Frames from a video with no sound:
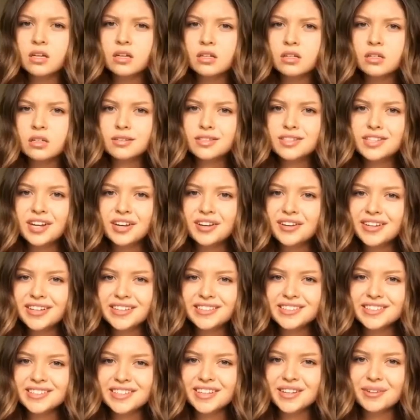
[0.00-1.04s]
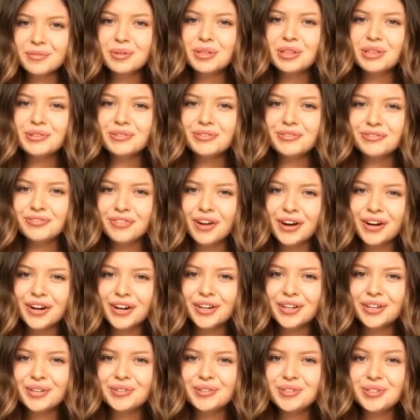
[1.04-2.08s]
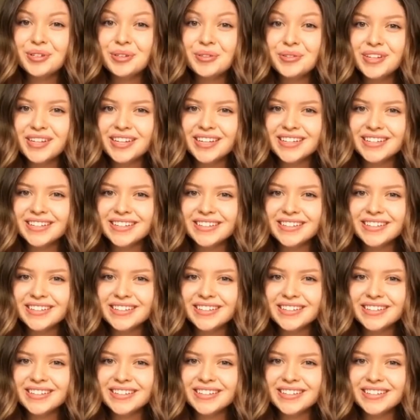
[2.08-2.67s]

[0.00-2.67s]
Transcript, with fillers: Seriously, what the fuck are you doing?